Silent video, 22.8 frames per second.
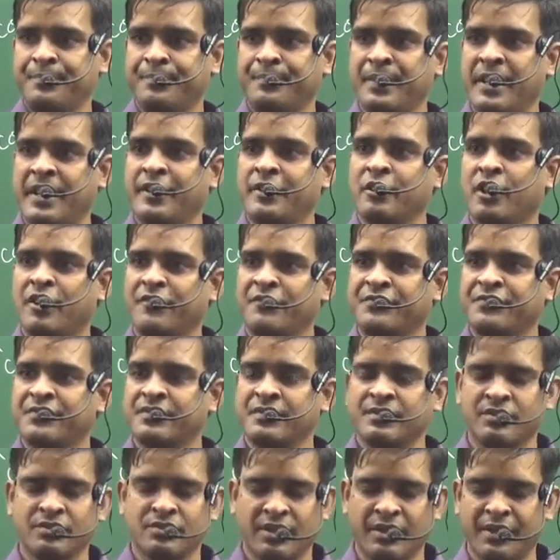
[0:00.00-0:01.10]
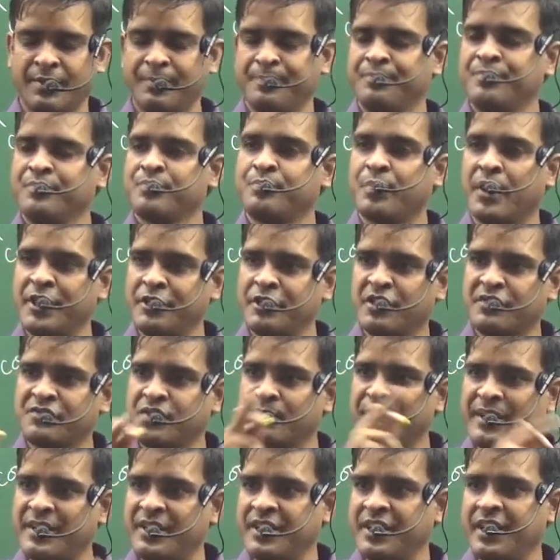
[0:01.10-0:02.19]
प्लेन ऑफ सॉरी पॉइंट ऑफ
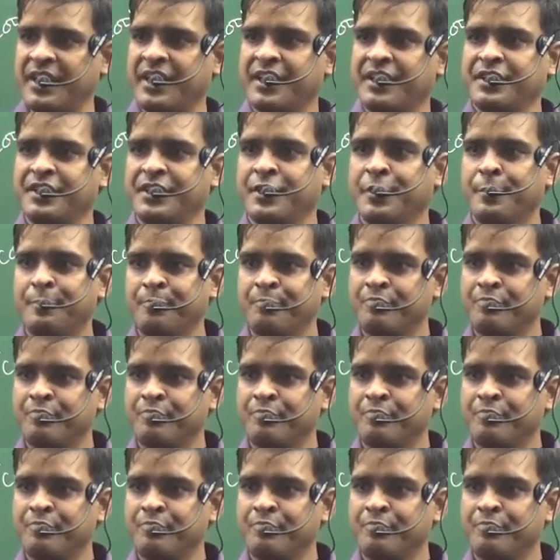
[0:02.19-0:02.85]
सिमेट्री है या नहीं है